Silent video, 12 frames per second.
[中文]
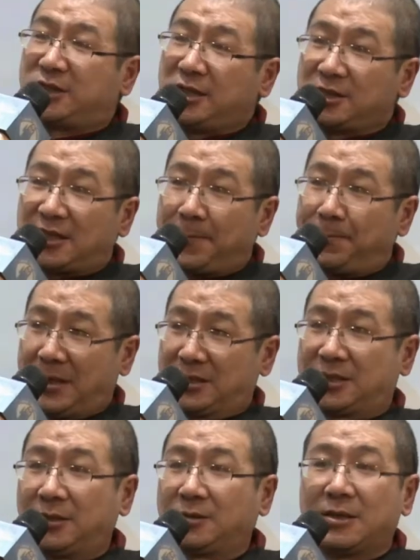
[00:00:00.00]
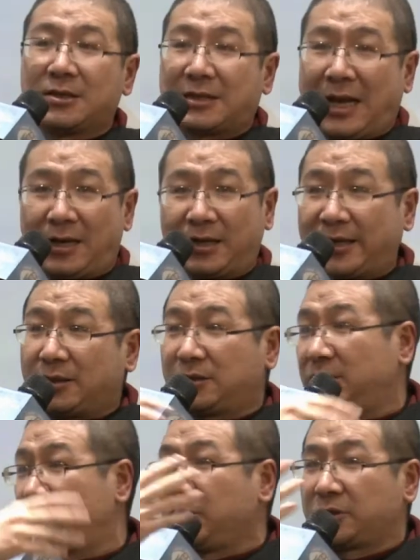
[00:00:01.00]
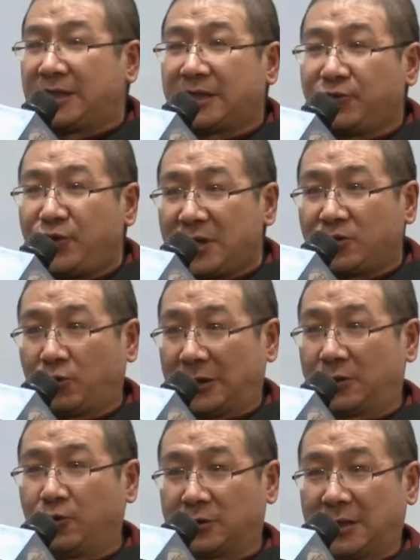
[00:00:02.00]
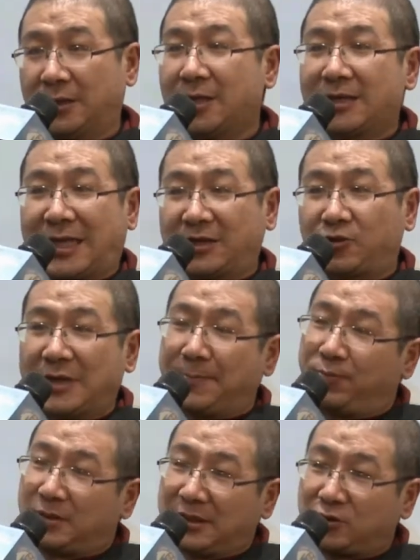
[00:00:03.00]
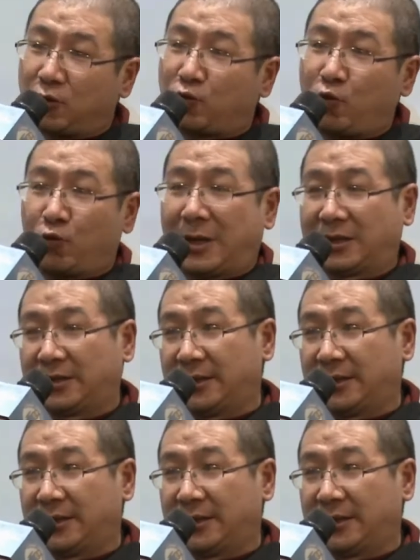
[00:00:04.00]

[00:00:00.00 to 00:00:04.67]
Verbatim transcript: 精神本身，它。就是一个运动的过程，它从来不能做固化的